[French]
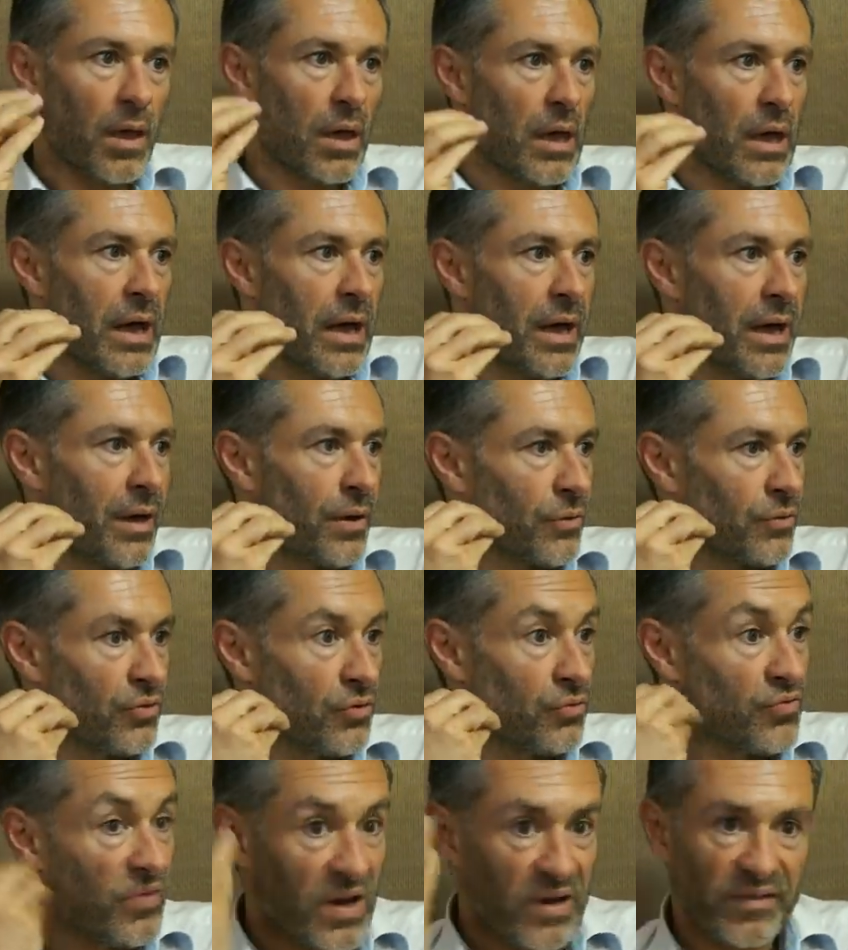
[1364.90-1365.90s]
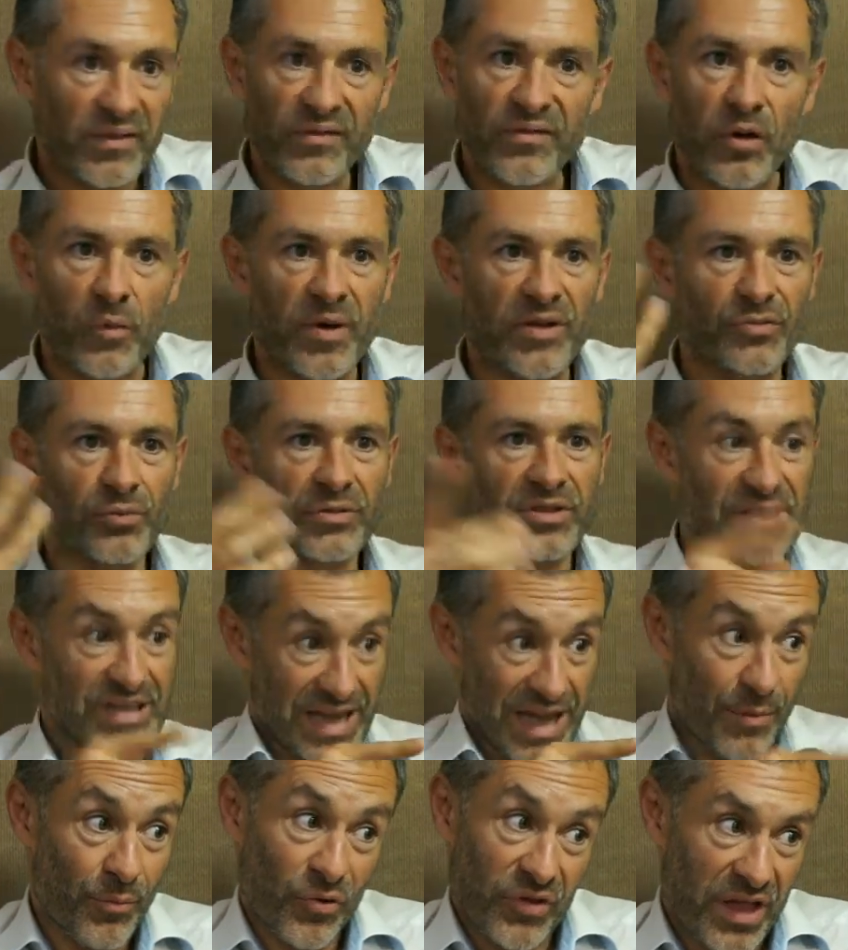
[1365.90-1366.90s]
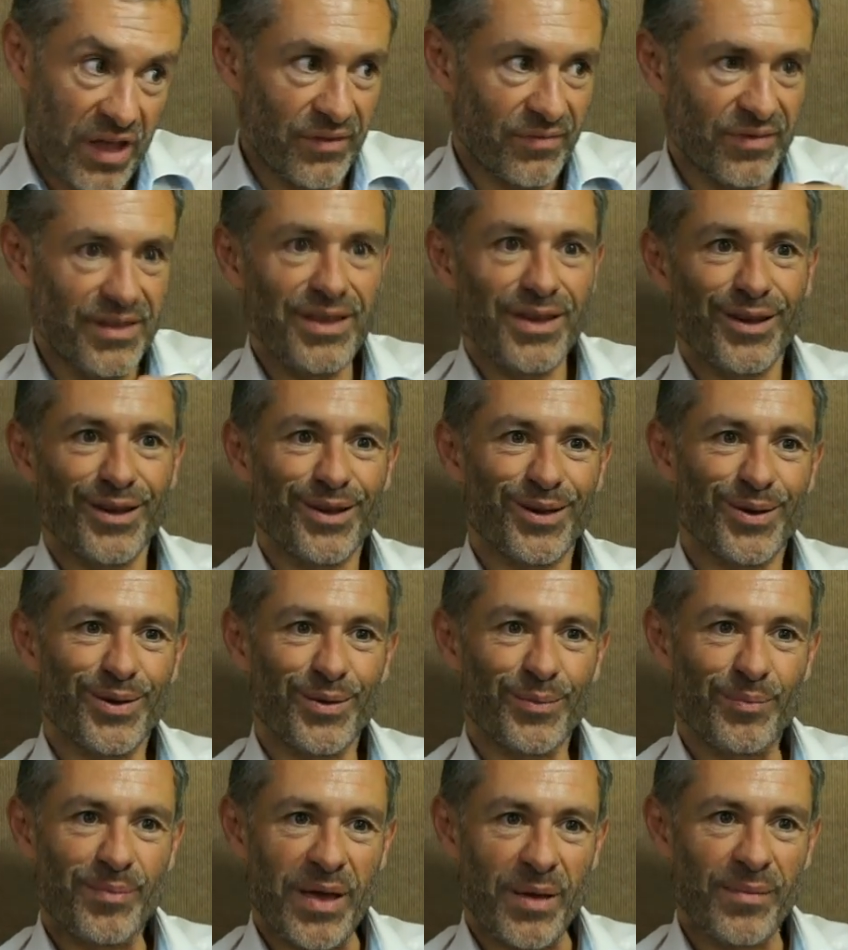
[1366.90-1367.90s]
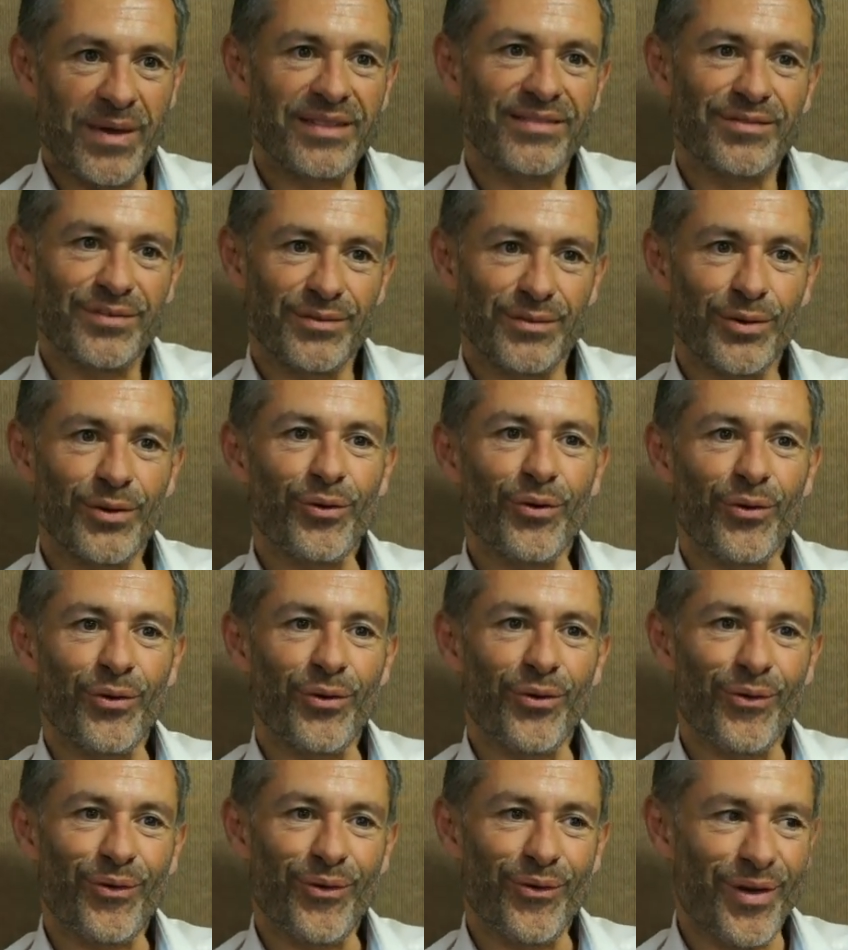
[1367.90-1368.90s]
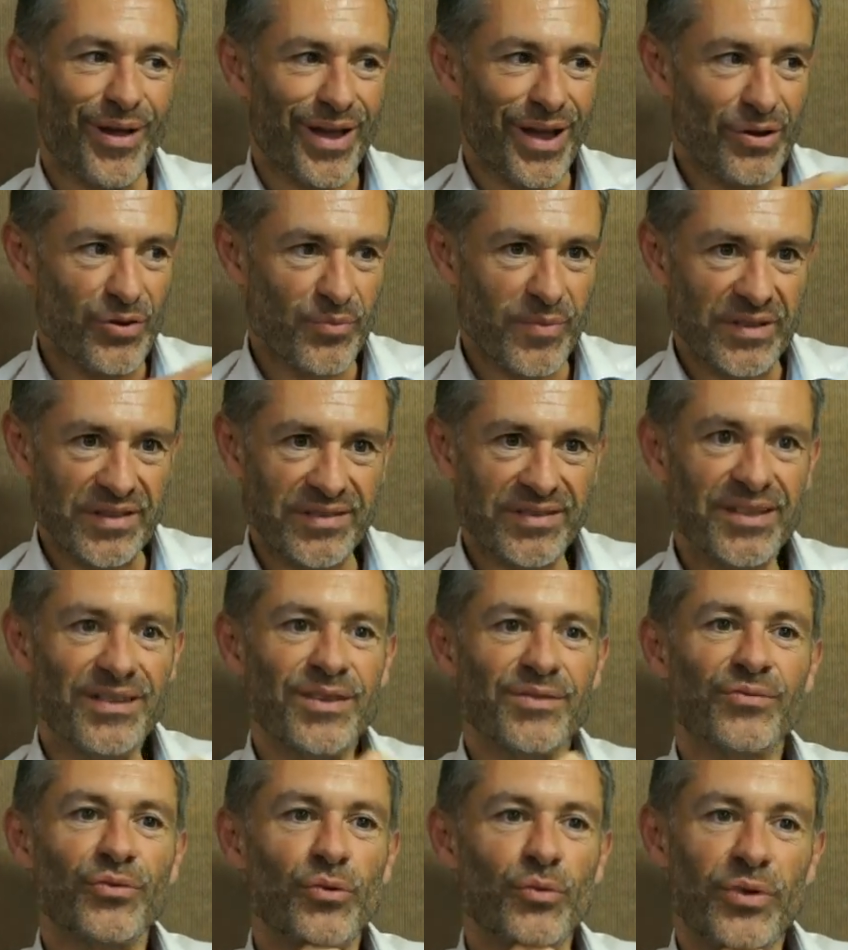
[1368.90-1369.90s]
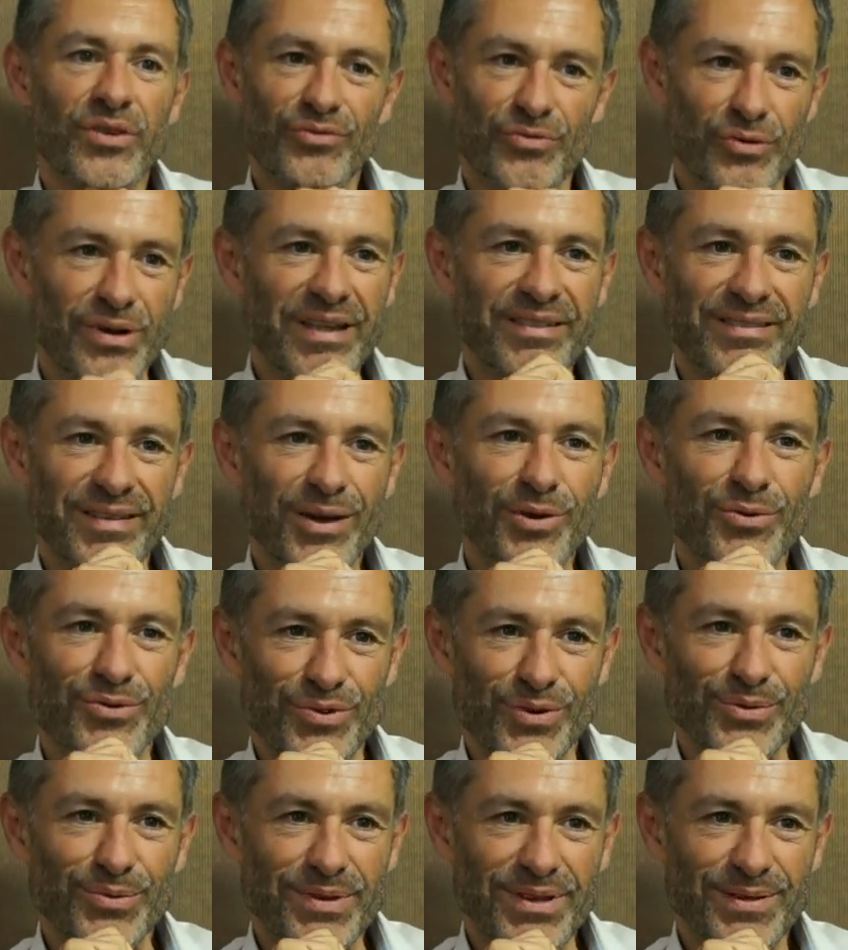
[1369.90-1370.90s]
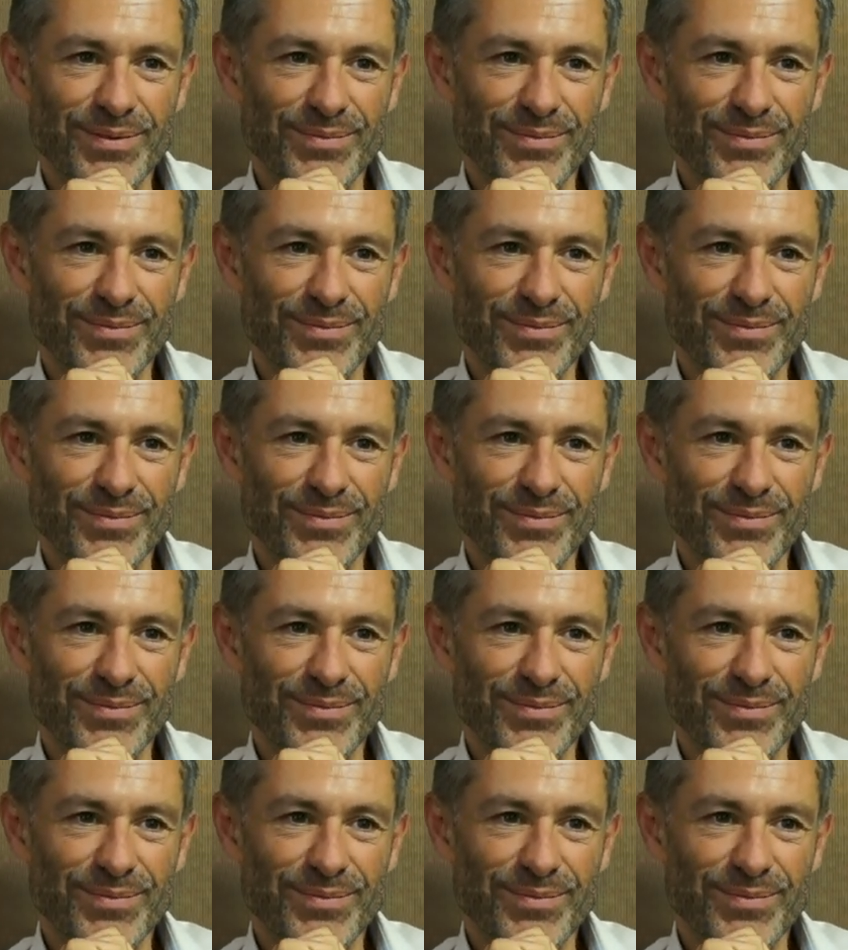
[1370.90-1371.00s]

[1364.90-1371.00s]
à de nouvelles informations qui, à mon avis, permettent euh, à l'humanité d'évoluer sur la Terre aujourd'hui.